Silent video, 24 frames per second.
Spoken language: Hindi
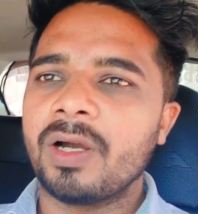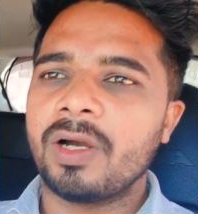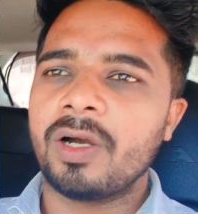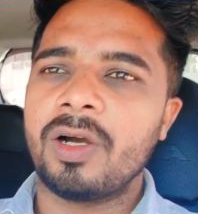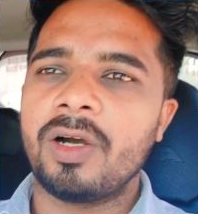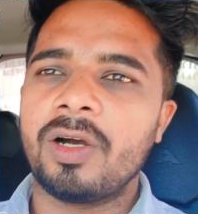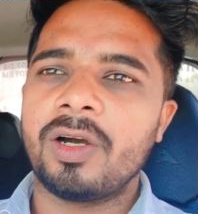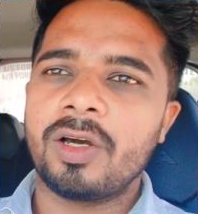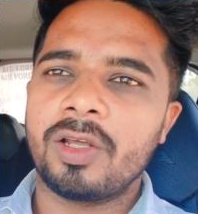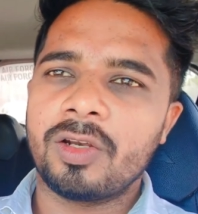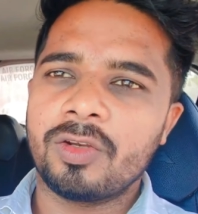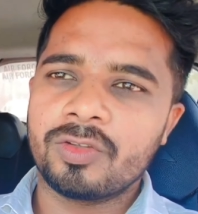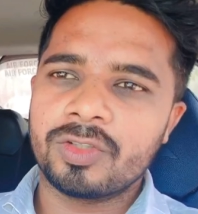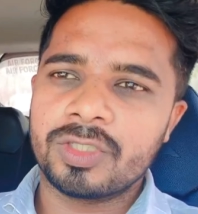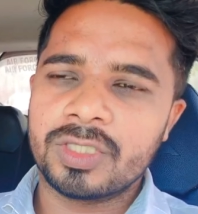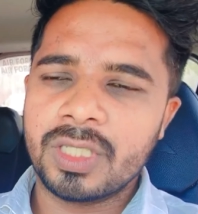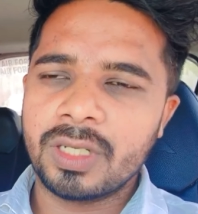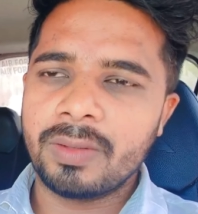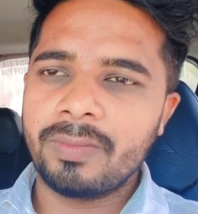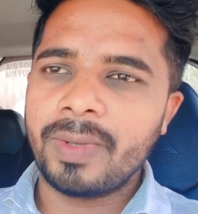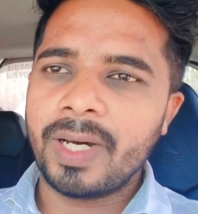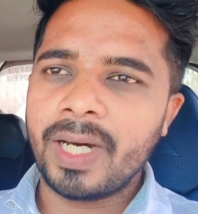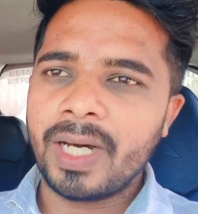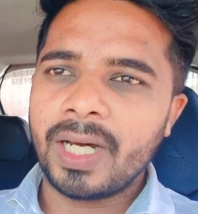और
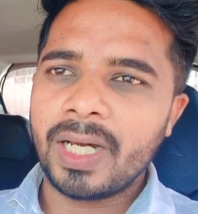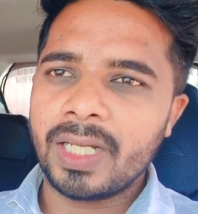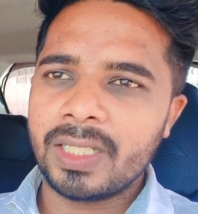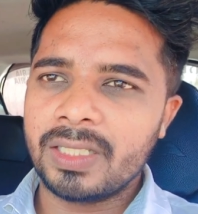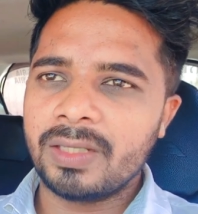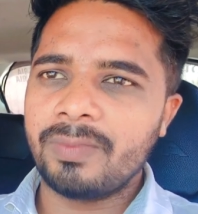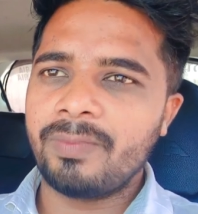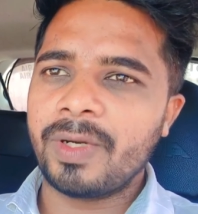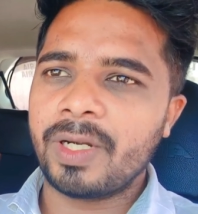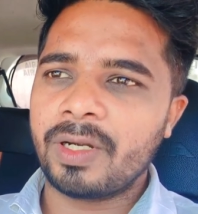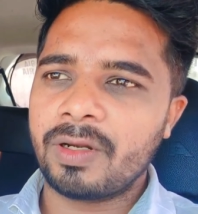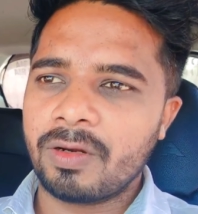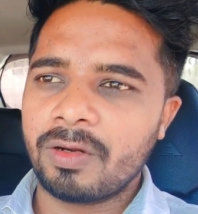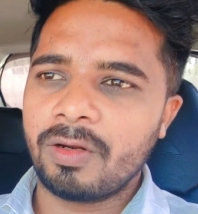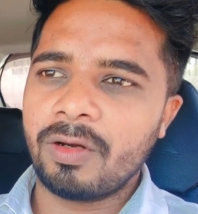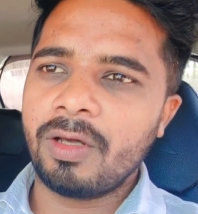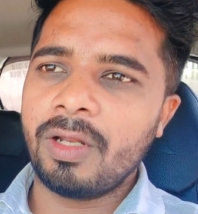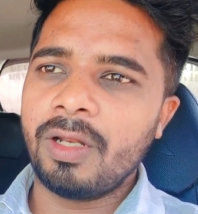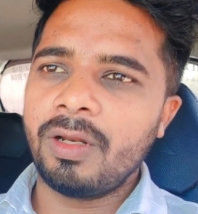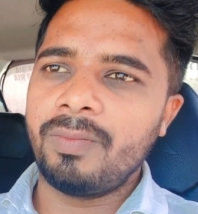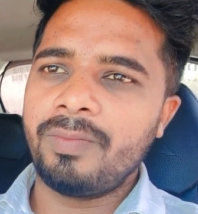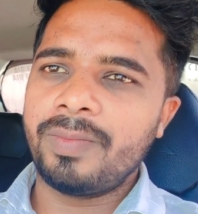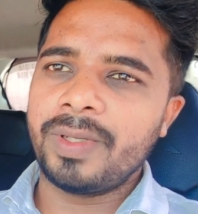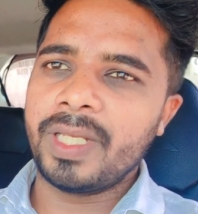उसके बाद
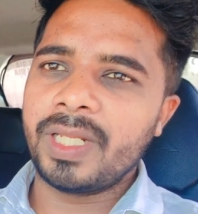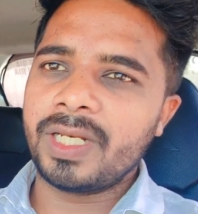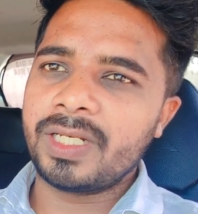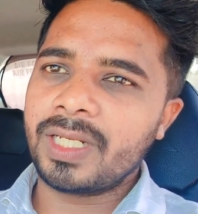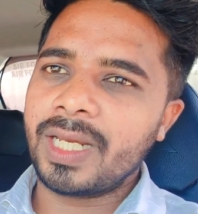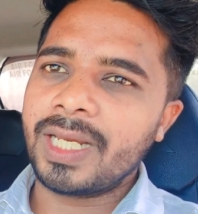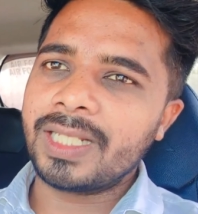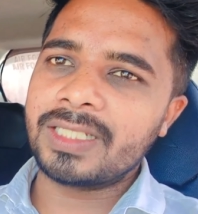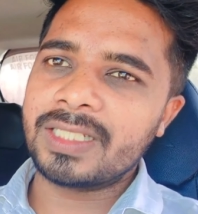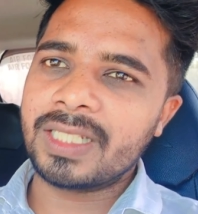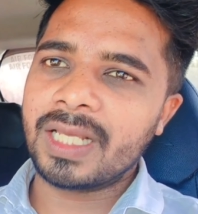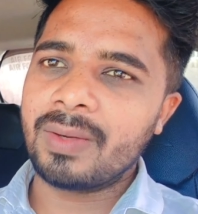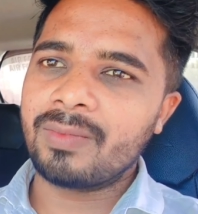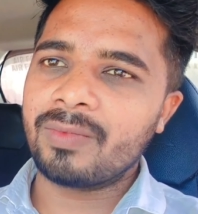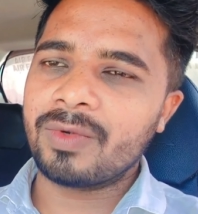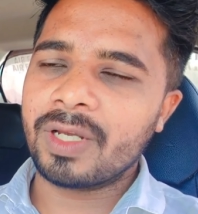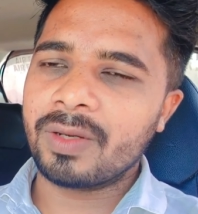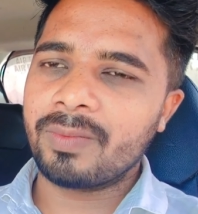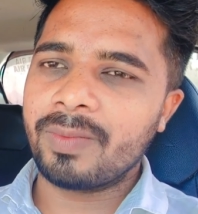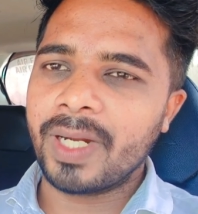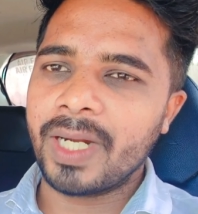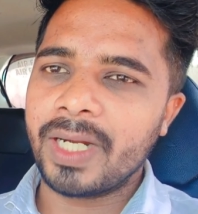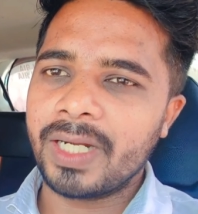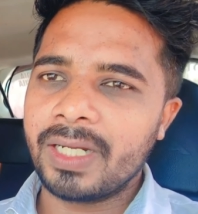पेट्रोल फिर आज शाम को
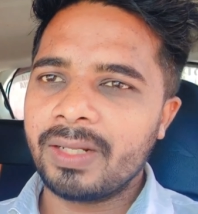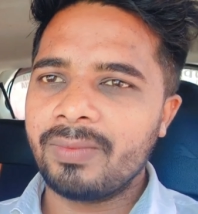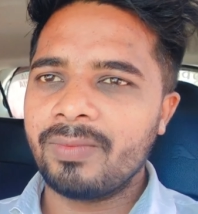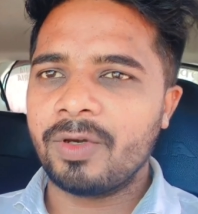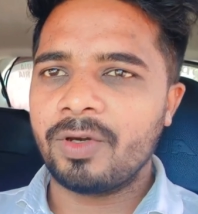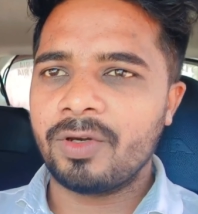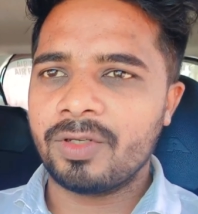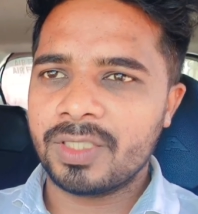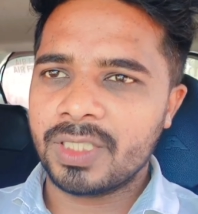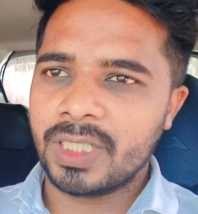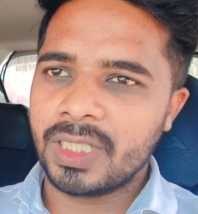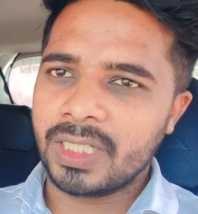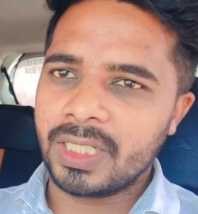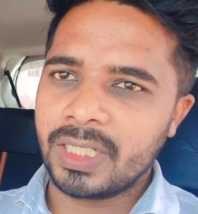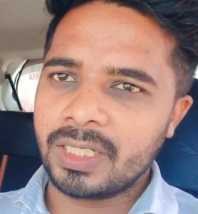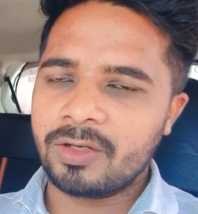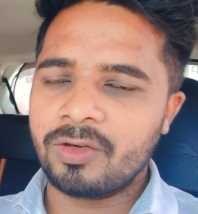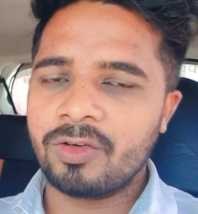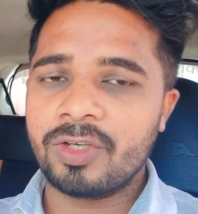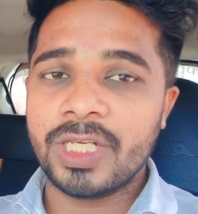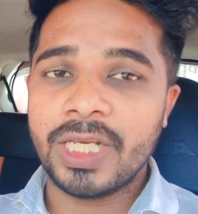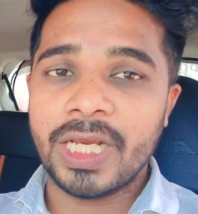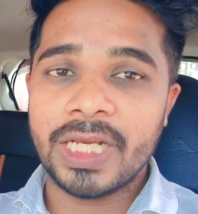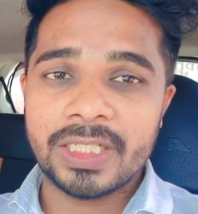एक पार्टी में और जाना है
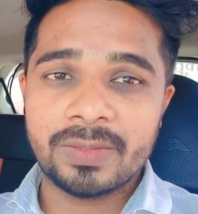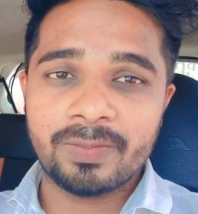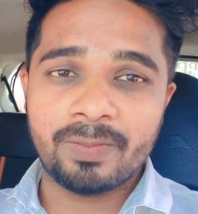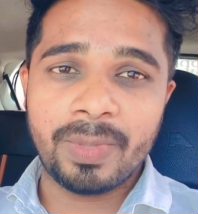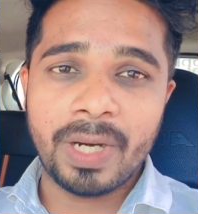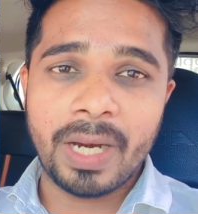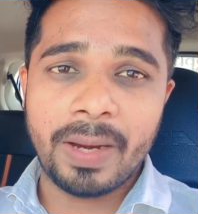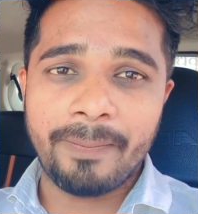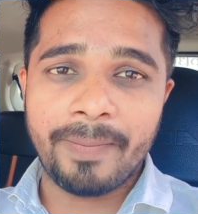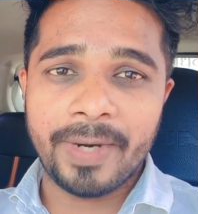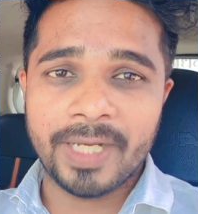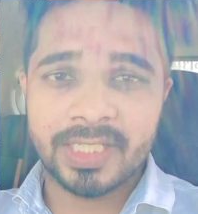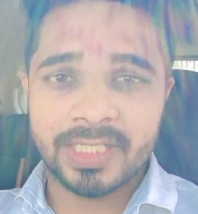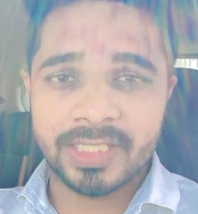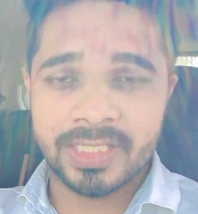क्योंकि आज पापा